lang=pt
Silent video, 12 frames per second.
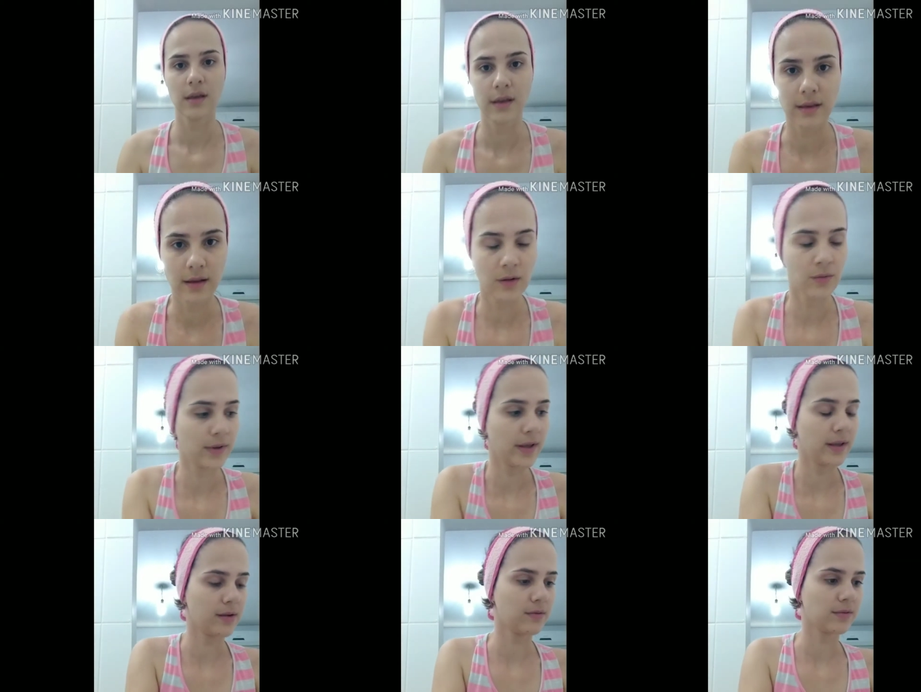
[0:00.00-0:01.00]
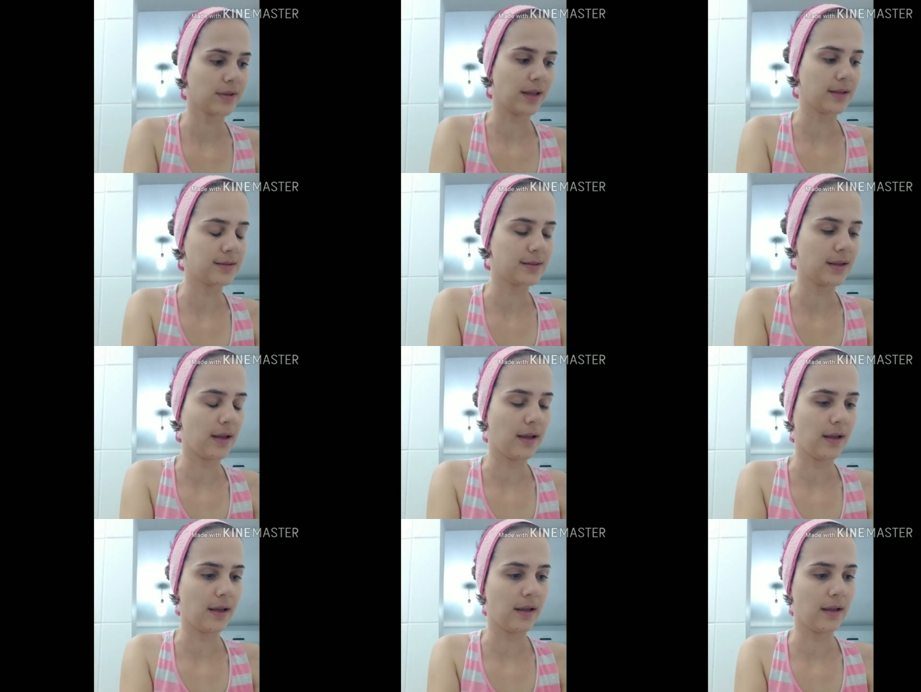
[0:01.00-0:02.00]
Então, o que que acontece?
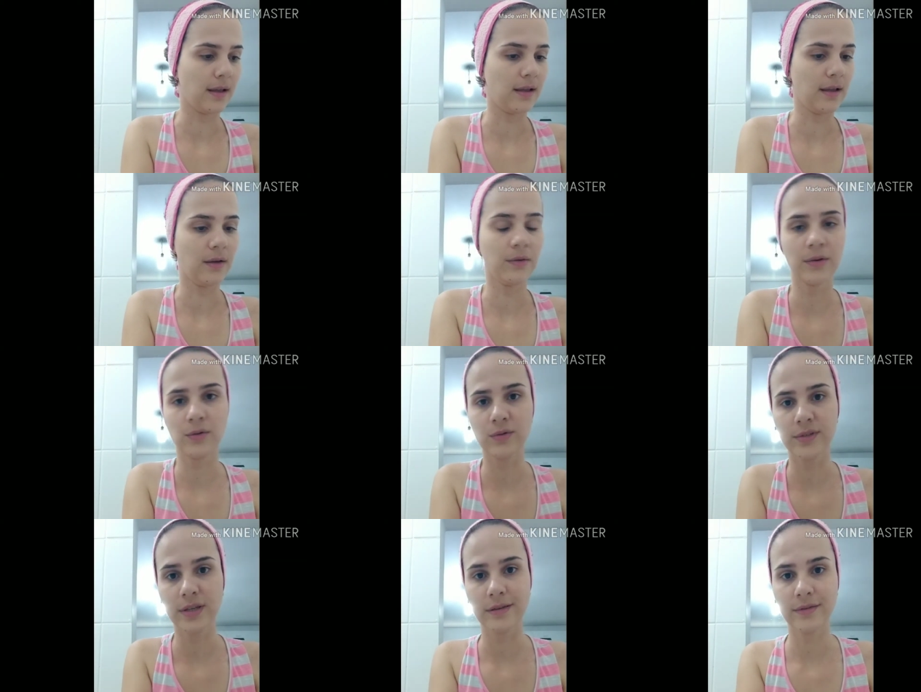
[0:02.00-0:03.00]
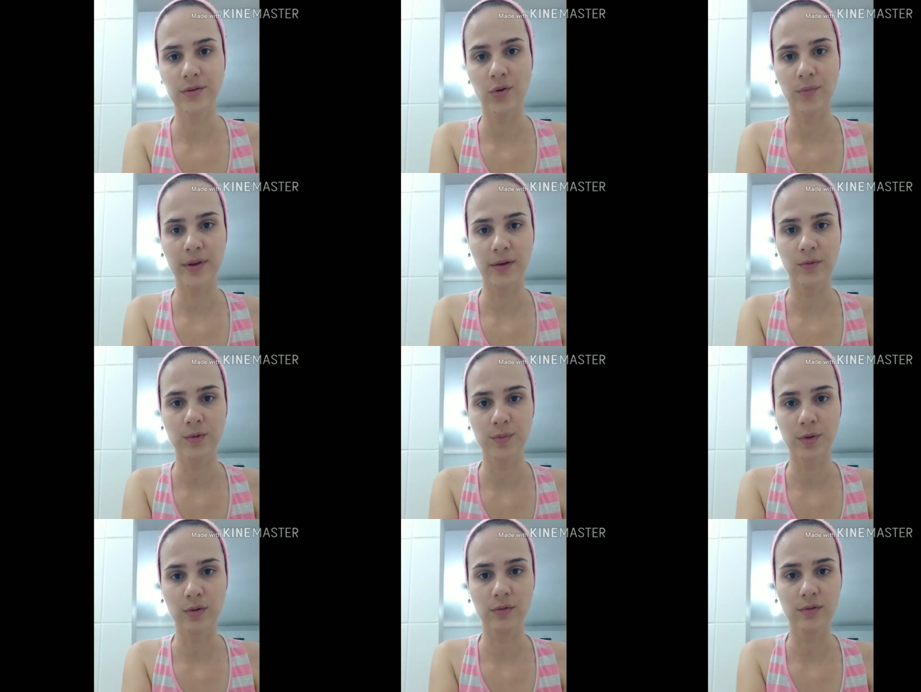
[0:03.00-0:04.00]
É, eu, inclusive, comprei alguns
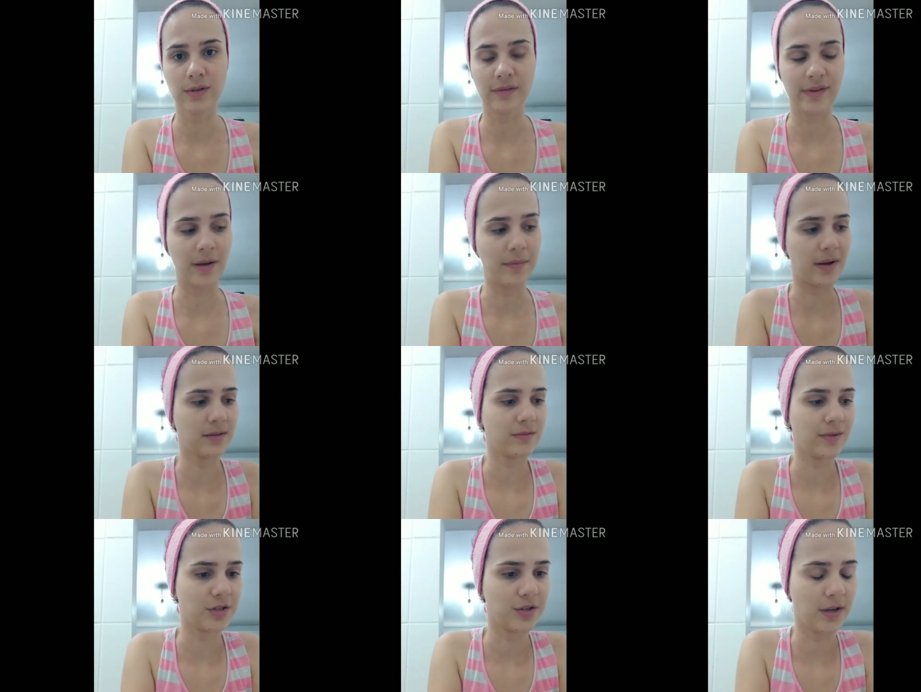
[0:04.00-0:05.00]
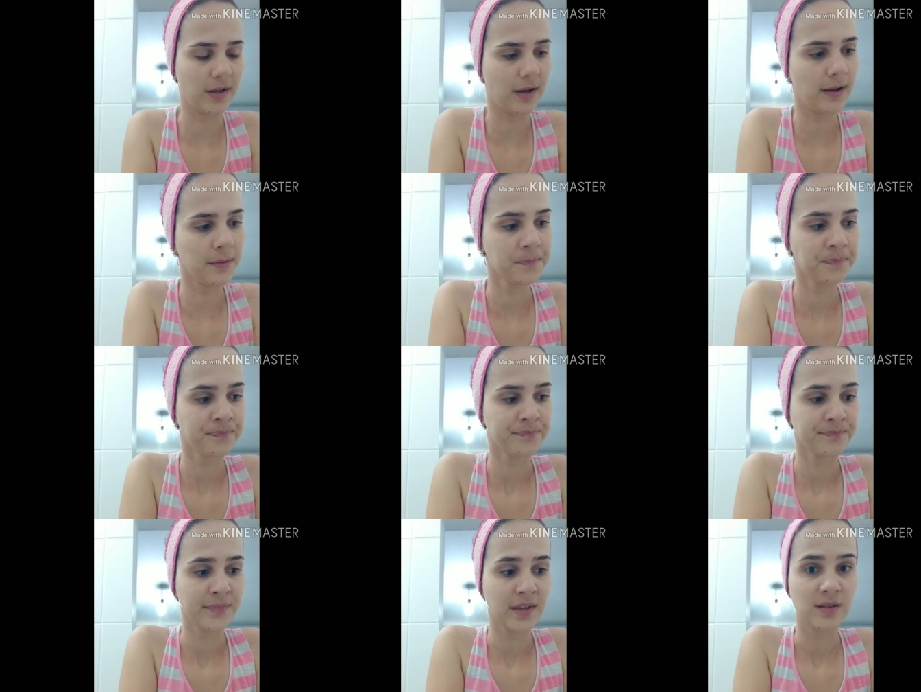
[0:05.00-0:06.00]
produtos na farmácia, vai chegar.
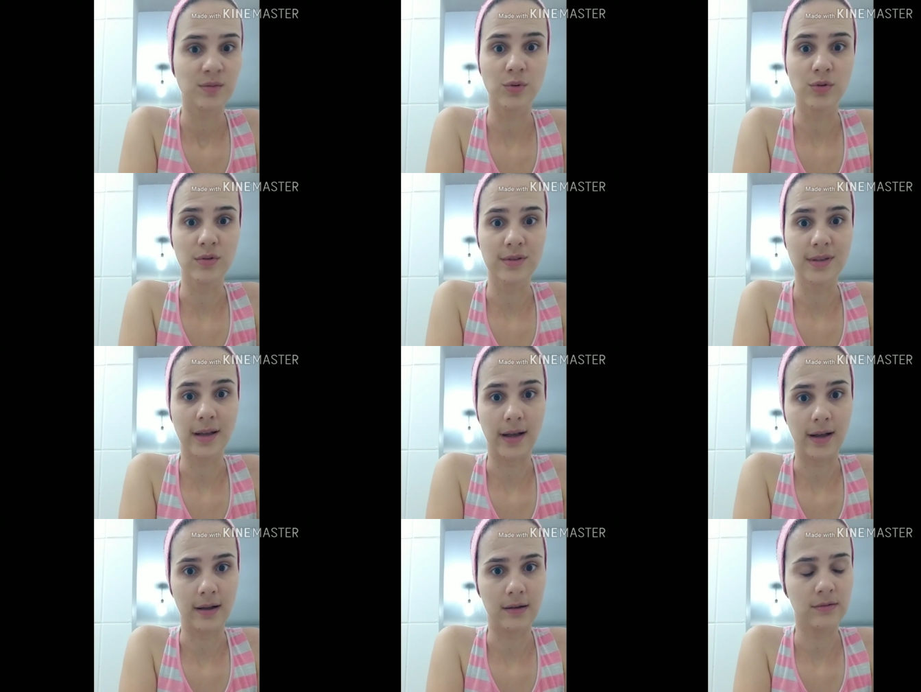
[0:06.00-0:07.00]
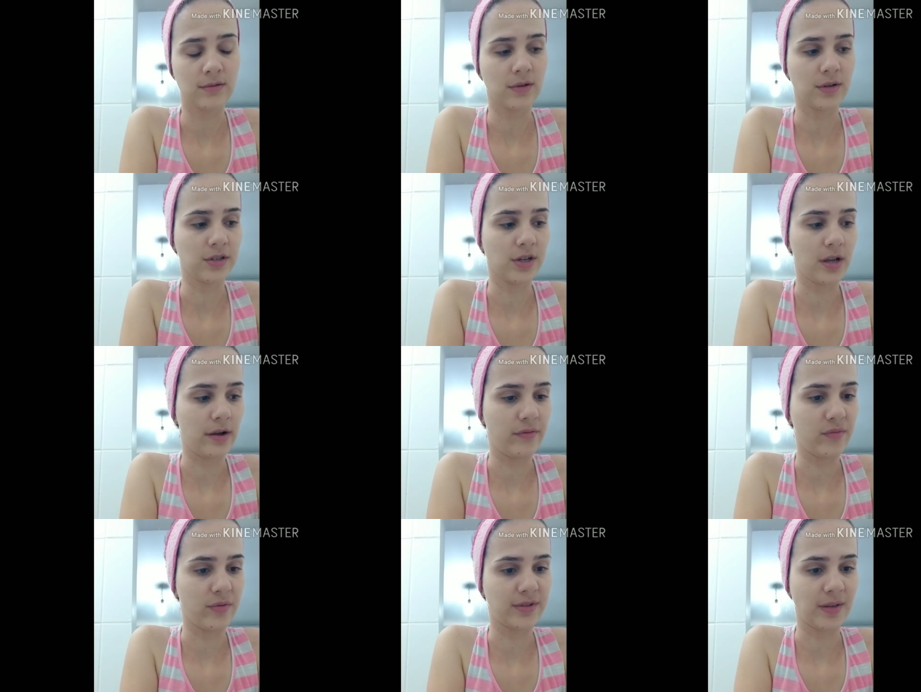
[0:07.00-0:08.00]
Os produtos caros, na hora que chegar eu vou
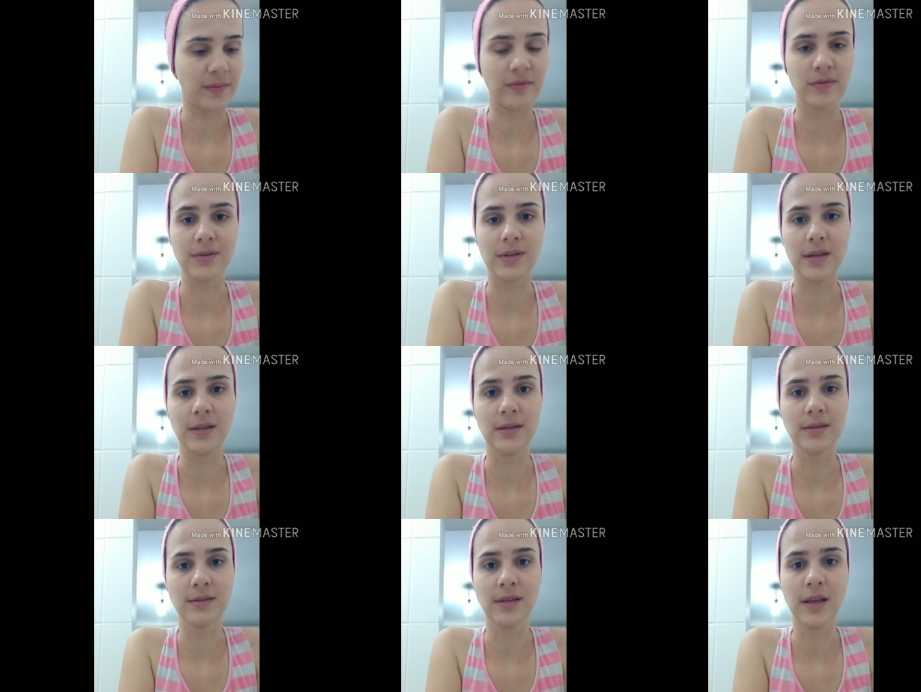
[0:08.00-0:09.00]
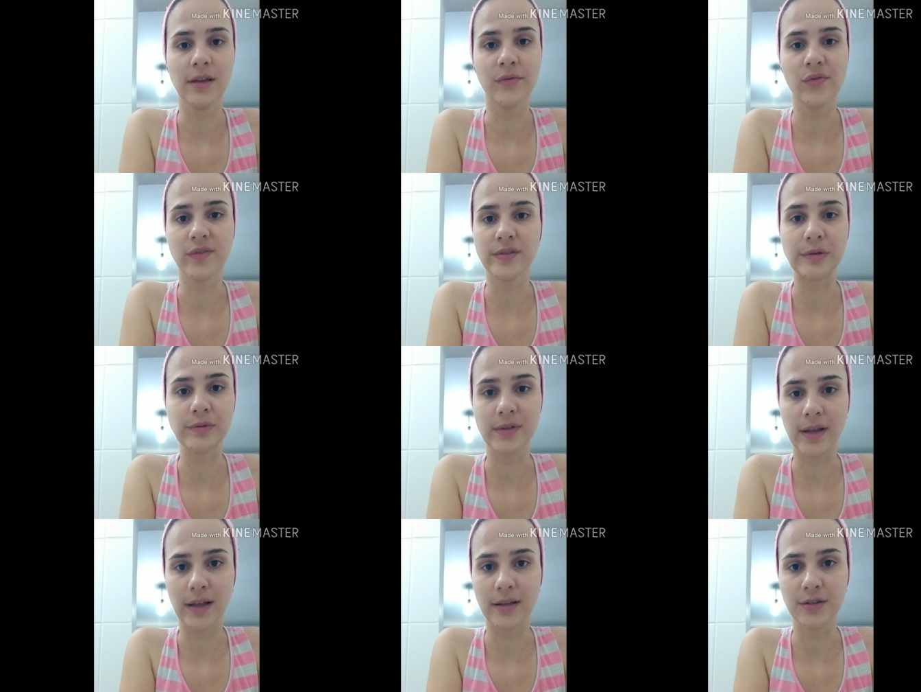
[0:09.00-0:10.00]
mostrar pra vocês. E aí eu vou fazer o
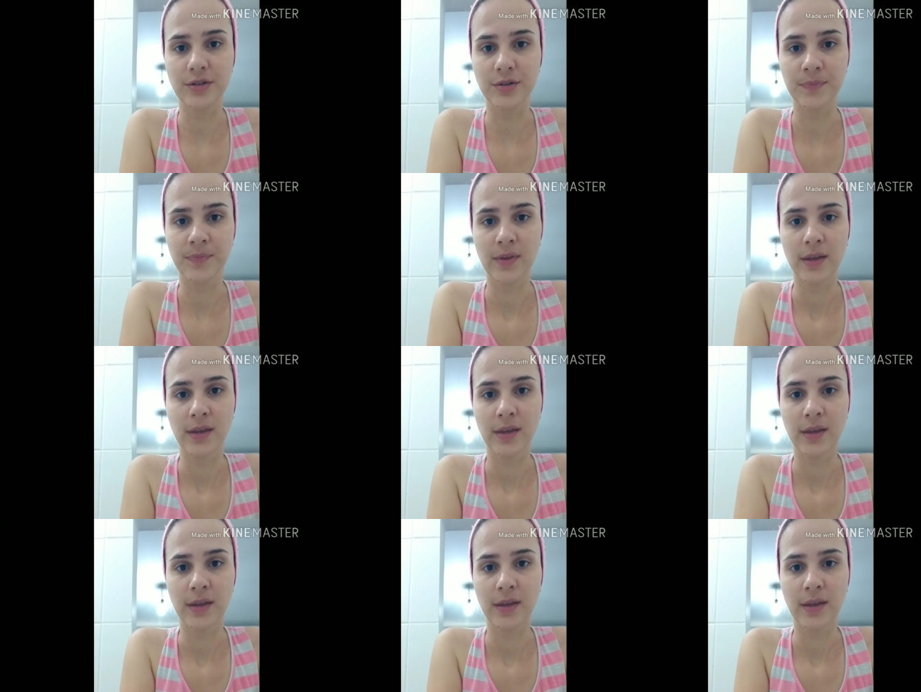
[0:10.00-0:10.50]
teste.